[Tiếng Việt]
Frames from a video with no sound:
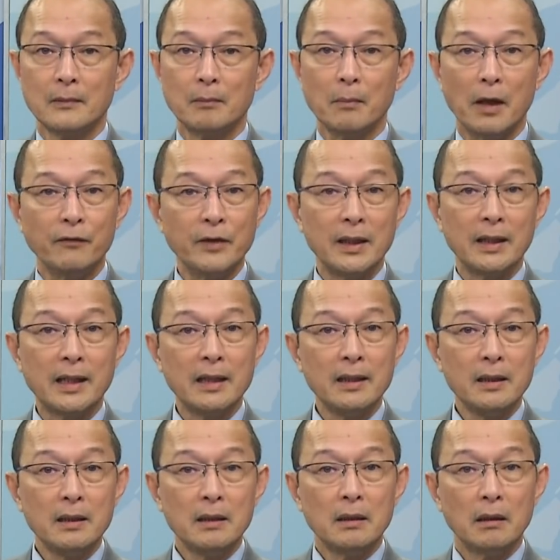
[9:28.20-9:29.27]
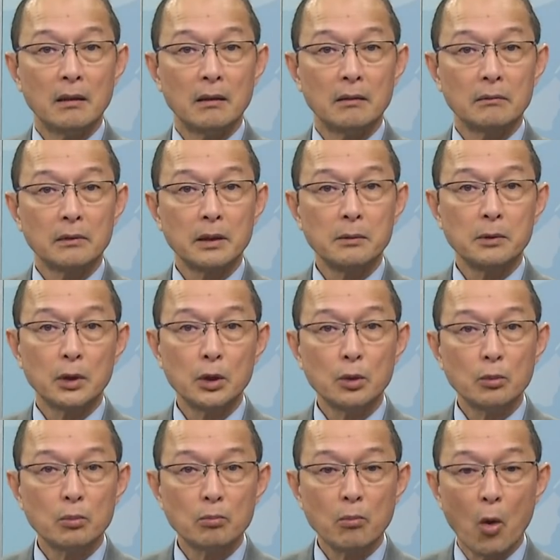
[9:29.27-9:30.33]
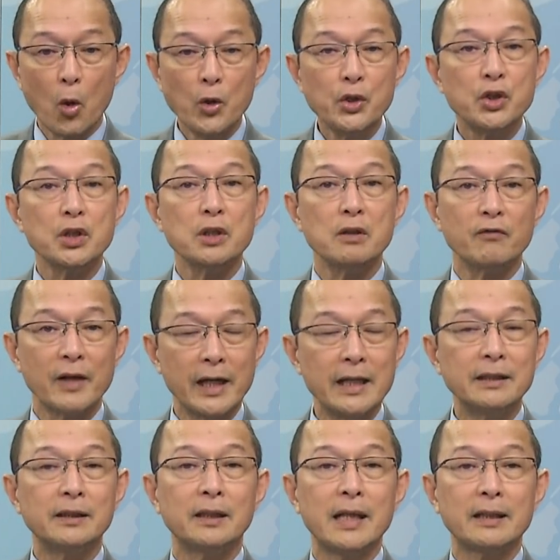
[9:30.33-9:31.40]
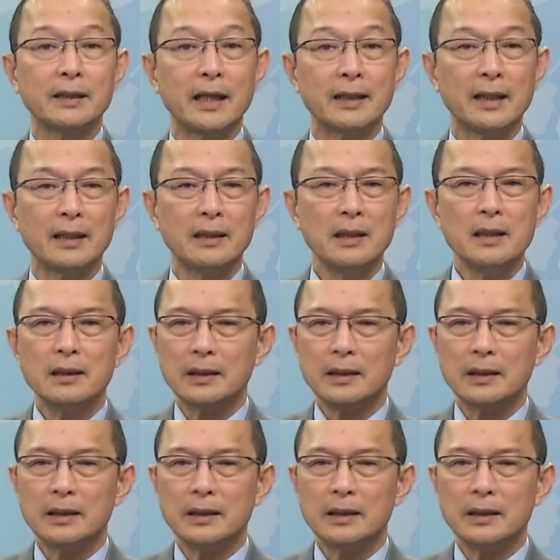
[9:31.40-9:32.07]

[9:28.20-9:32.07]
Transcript: bởi vì cái ờ, cái cái môi trường về internet ngày nay